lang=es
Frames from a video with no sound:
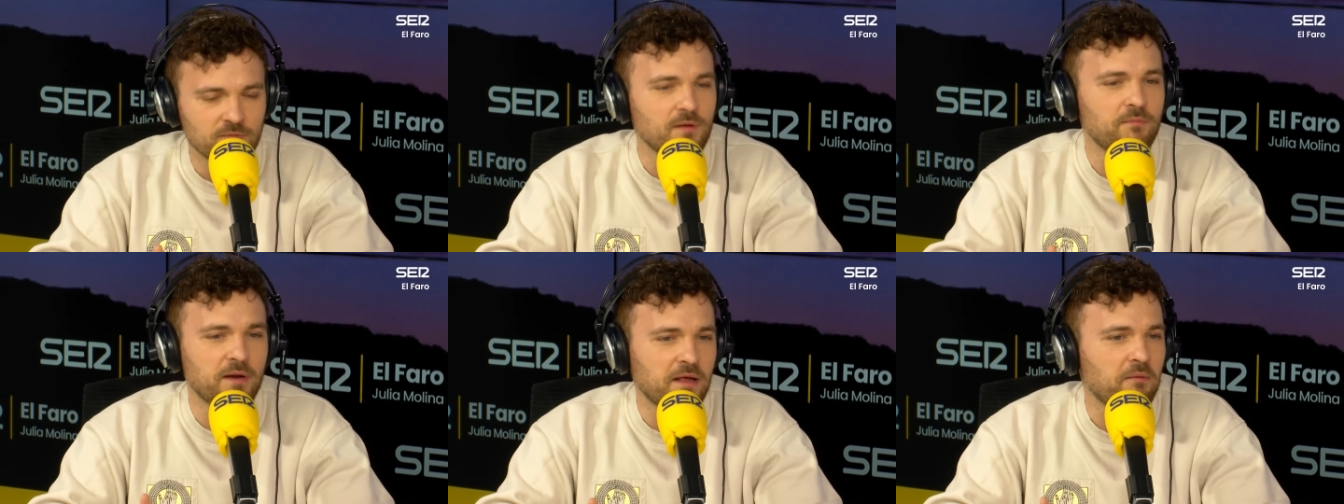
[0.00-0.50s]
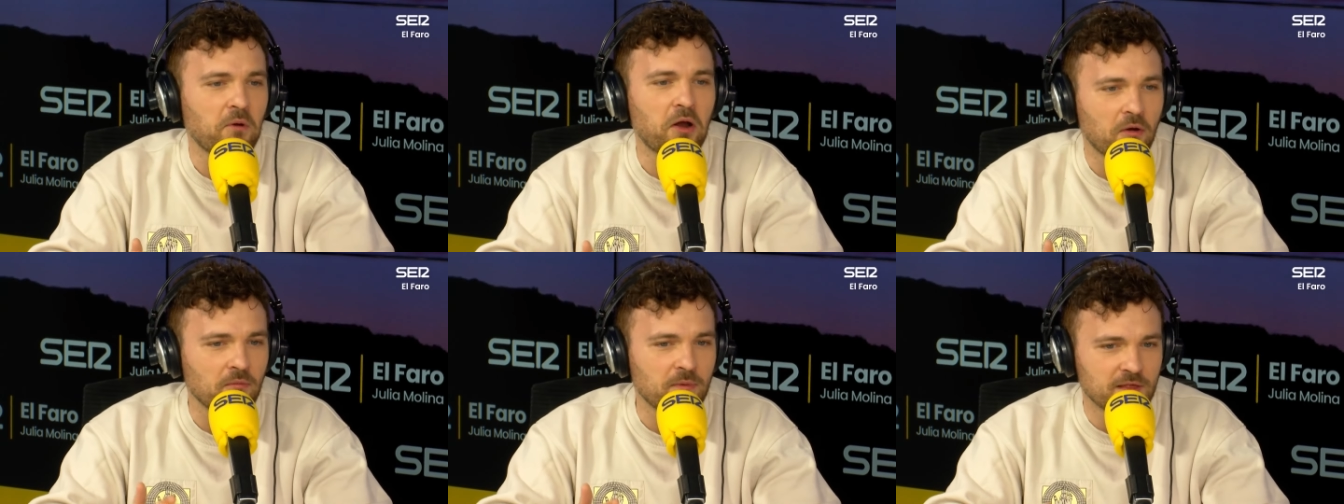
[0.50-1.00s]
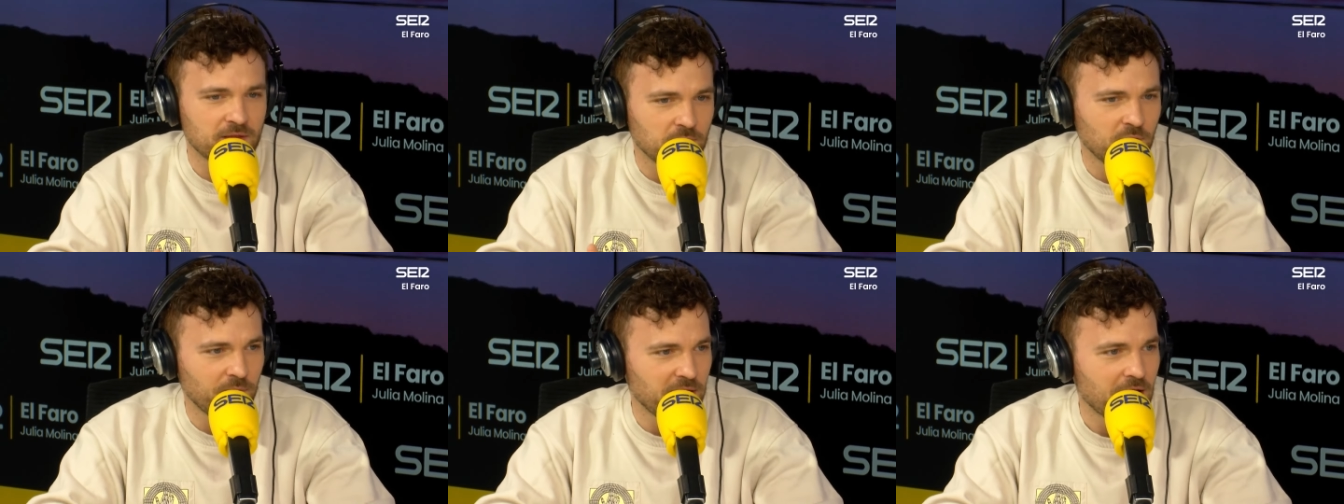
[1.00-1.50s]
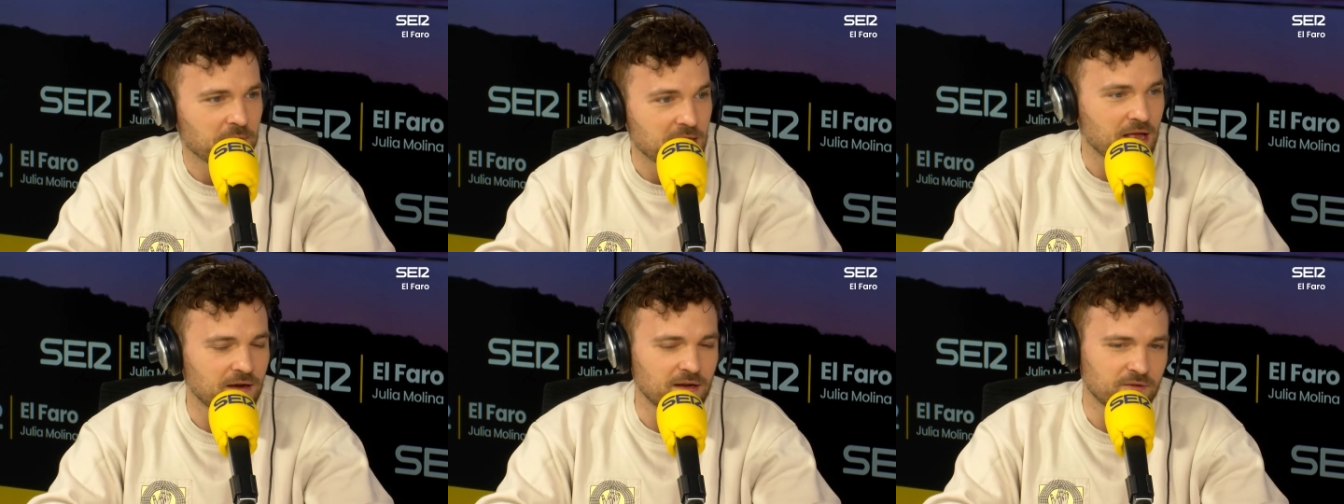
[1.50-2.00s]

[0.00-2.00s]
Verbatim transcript: siempre, bueno, me desenvolvía bien,